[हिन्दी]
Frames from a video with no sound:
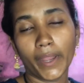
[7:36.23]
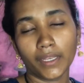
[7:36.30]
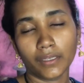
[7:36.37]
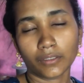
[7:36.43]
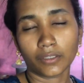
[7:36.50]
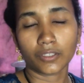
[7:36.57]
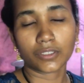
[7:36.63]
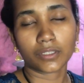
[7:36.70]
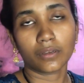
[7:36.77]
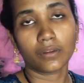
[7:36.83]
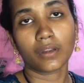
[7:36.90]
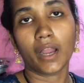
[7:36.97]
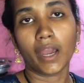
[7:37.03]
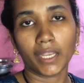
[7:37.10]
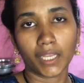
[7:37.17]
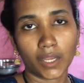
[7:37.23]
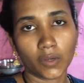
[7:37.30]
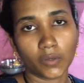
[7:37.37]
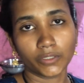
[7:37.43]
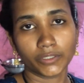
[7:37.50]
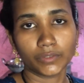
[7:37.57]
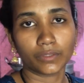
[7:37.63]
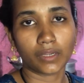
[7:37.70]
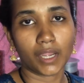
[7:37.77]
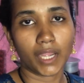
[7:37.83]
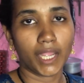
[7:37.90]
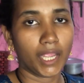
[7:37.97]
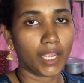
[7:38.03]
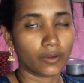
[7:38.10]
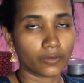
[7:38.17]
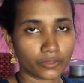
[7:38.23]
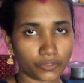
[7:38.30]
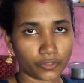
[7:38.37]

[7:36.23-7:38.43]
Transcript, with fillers: फाइनली दोस्तों खाना हो चुका है और